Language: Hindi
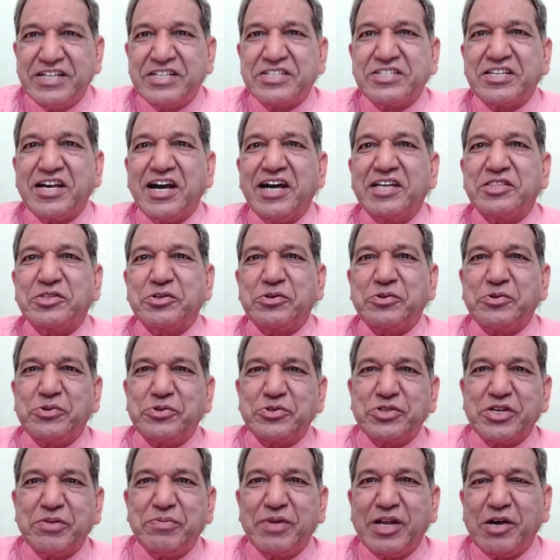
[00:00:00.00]
सात रंगों
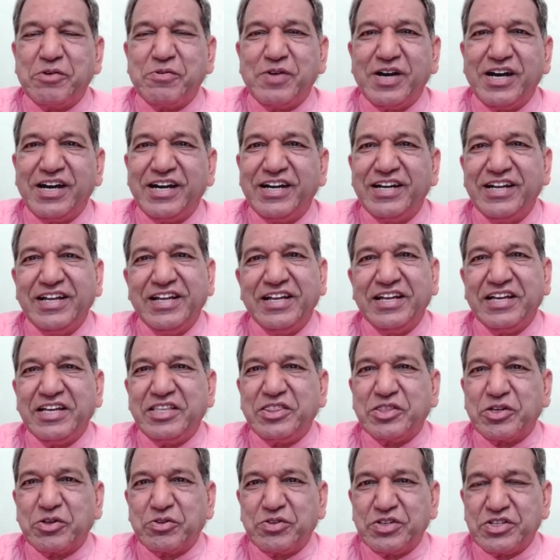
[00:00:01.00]
से बना हुआ
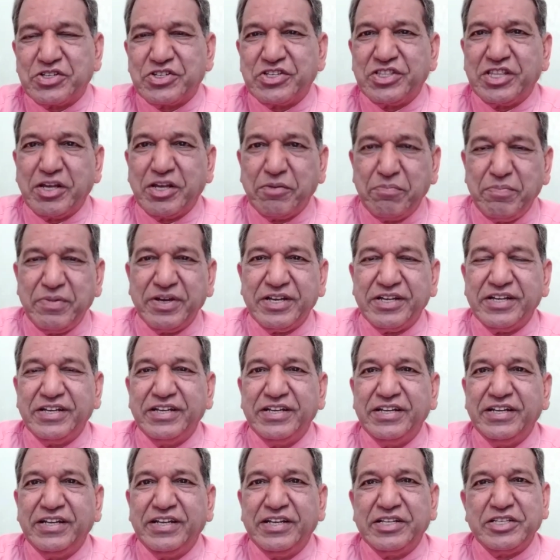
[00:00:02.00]
इंद्रधनुष नव में
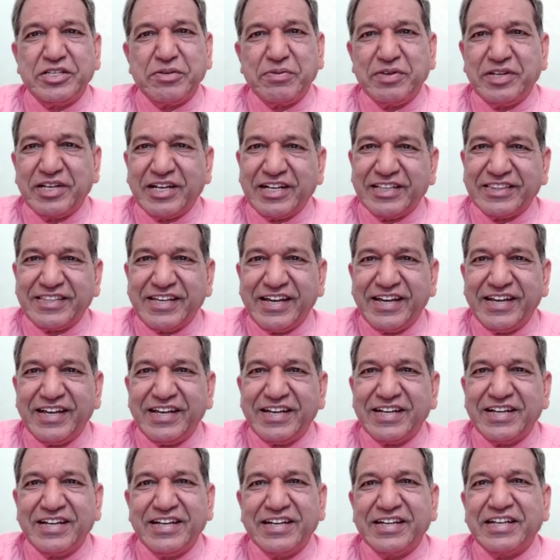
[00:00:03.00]
जब निकलता है
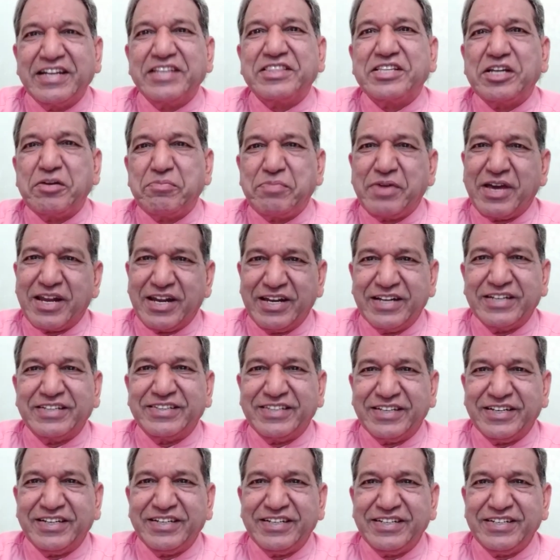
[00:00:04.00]
कितना प्यारा
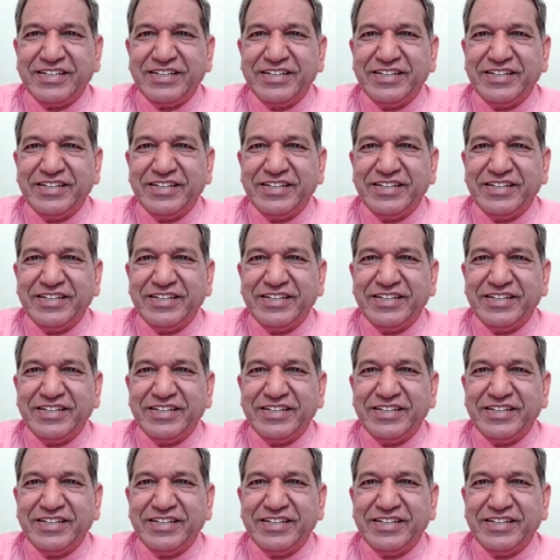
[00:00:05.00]
लगता है